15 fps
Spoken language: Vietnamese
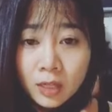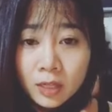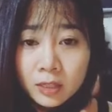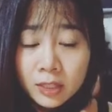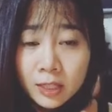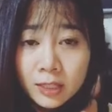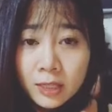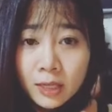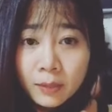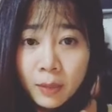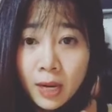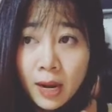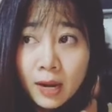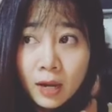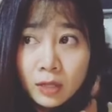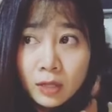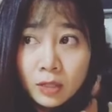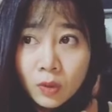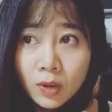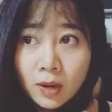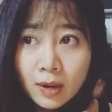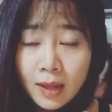trách nhiệm ở đây ở chỗ
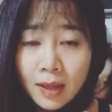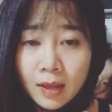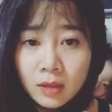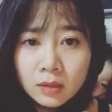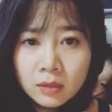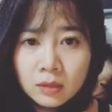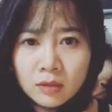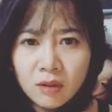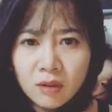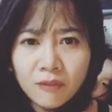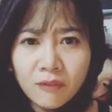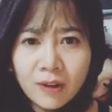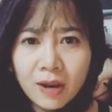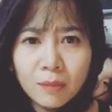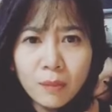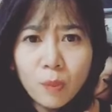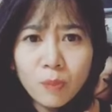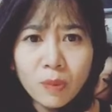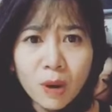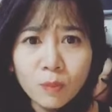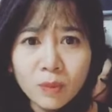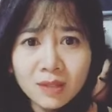rằng là không phải là bốc
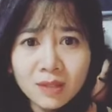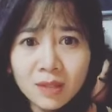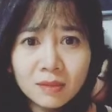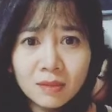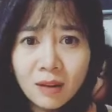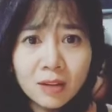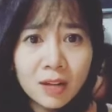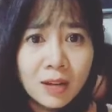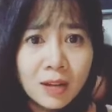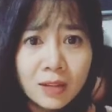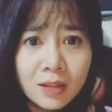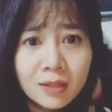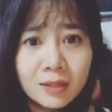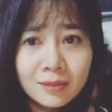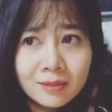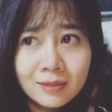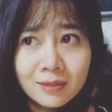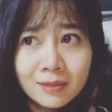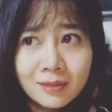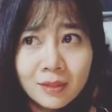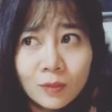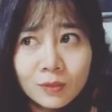đồng lên thích ok thích
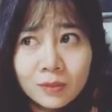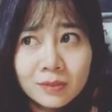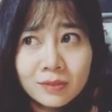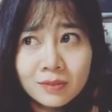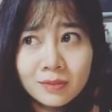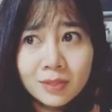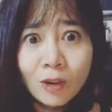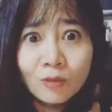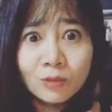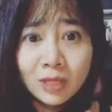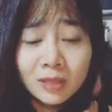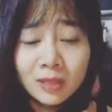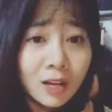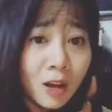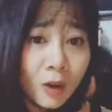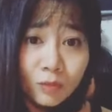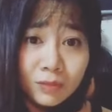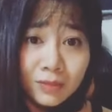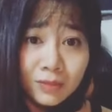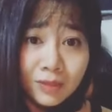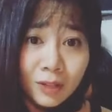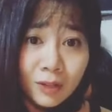không thích thì nó không
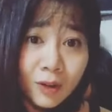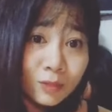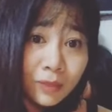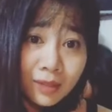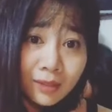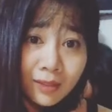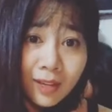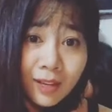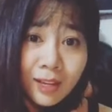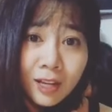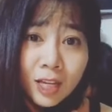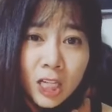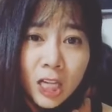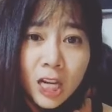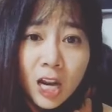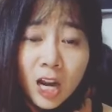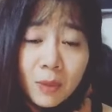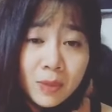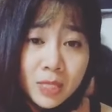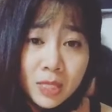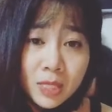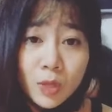kiểu không thích cái đó là
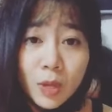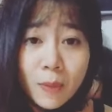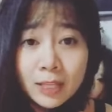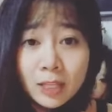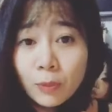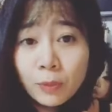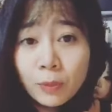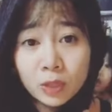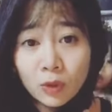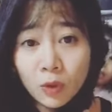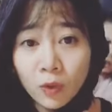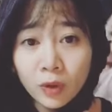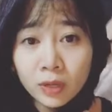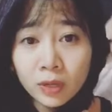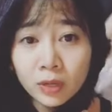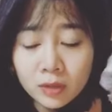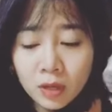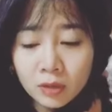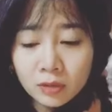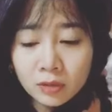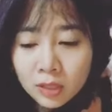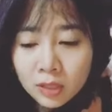mình sống cho bản thân mình thôi
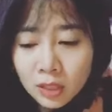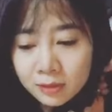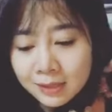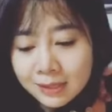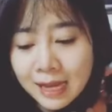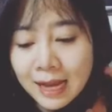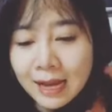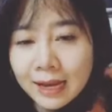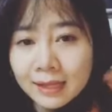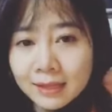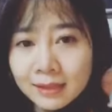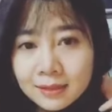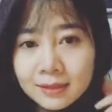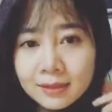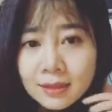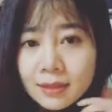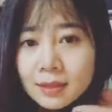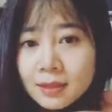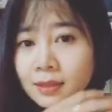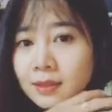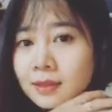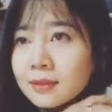còn những cái
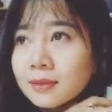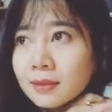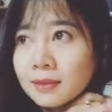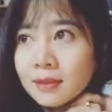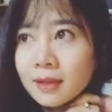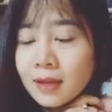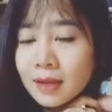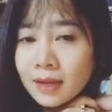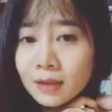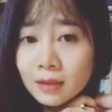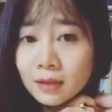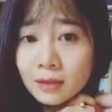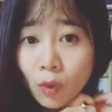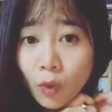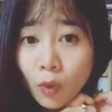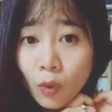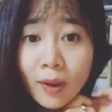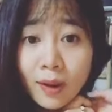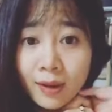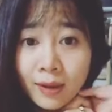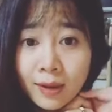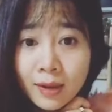những cái mối
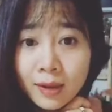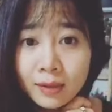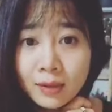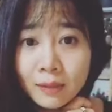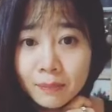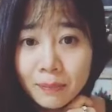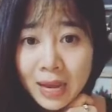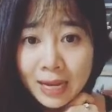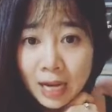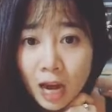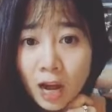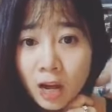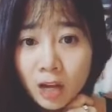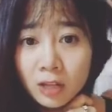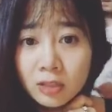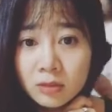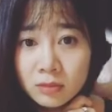quan hệ mà nó